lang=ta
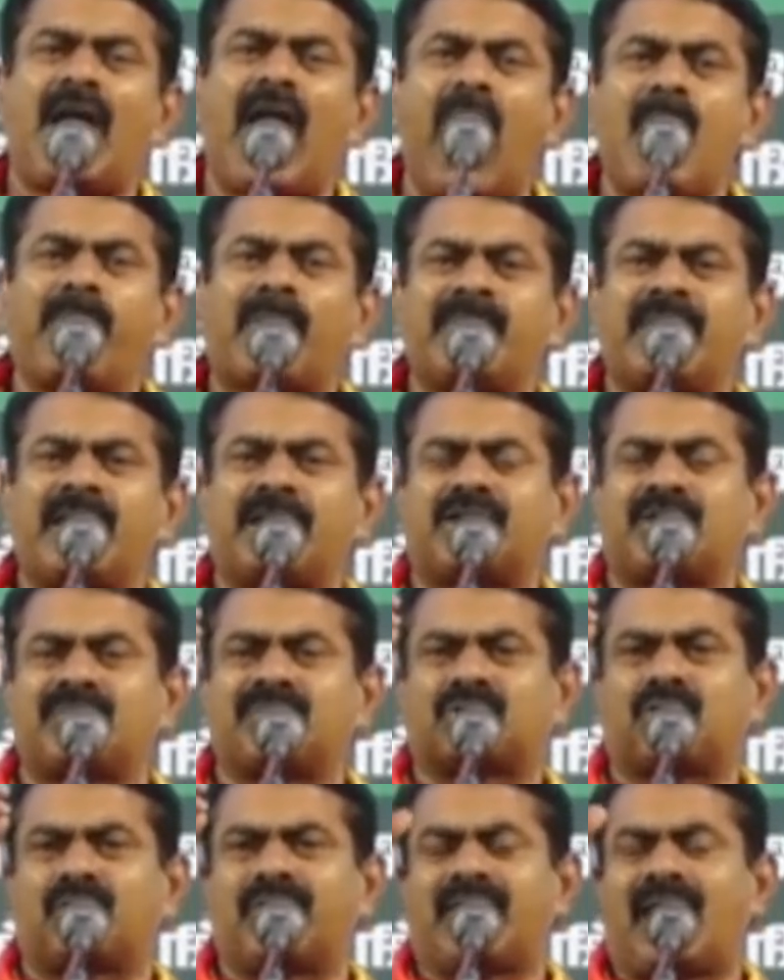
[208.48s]
லாபம்
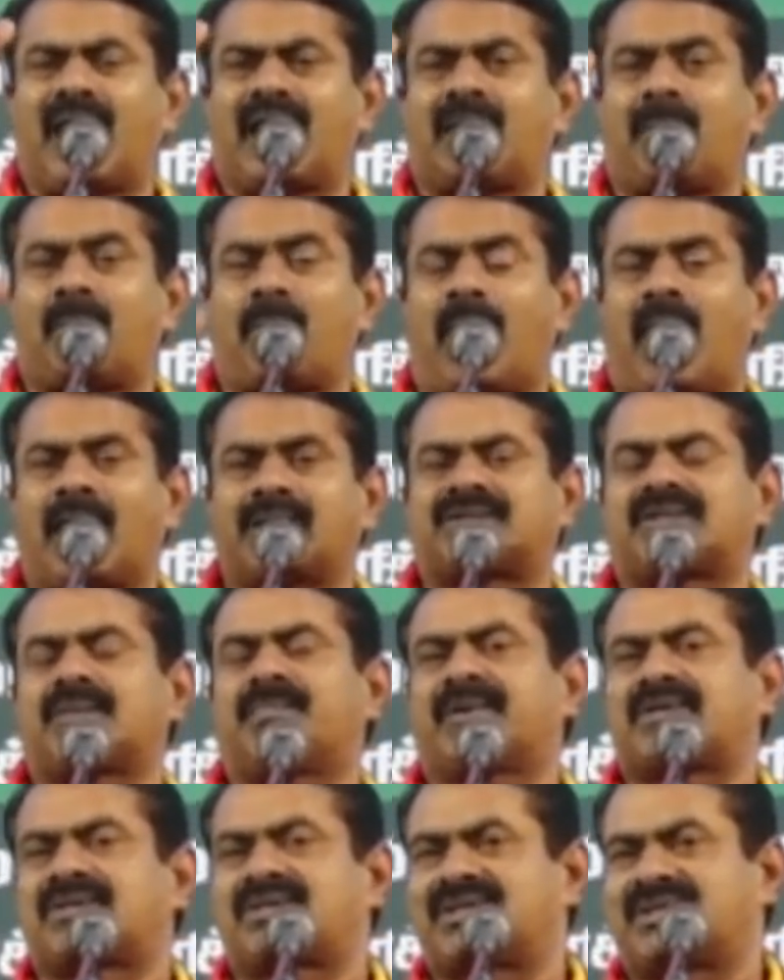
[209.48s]
ஈட்டும் தொழிலாக
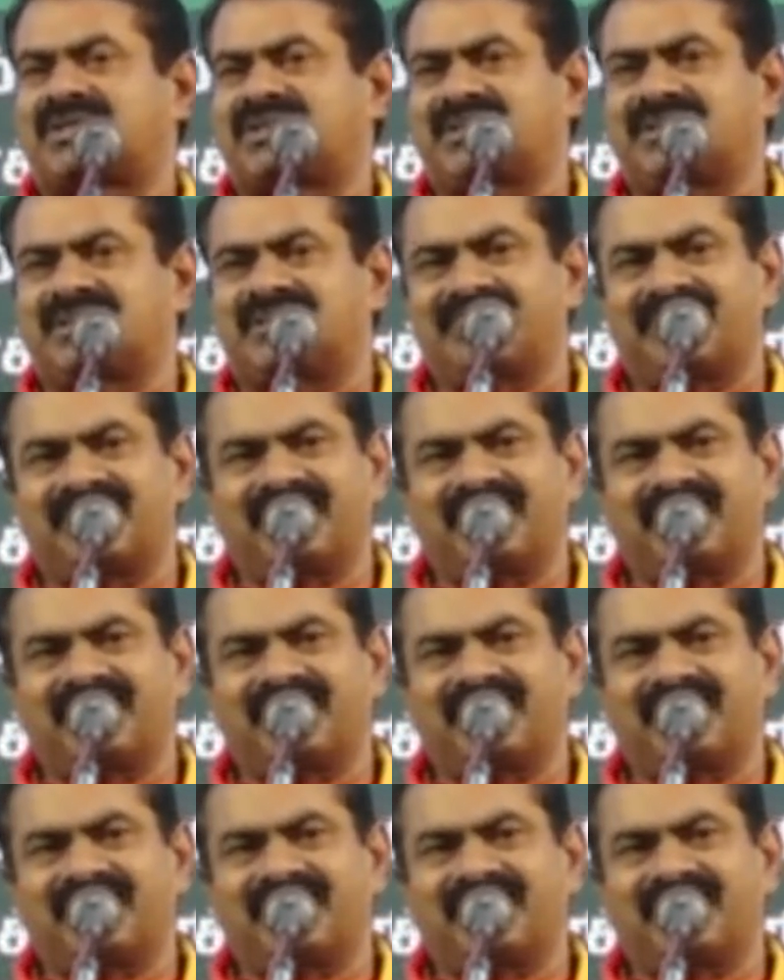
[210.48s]
மாற்றப்பட்டிருக்குது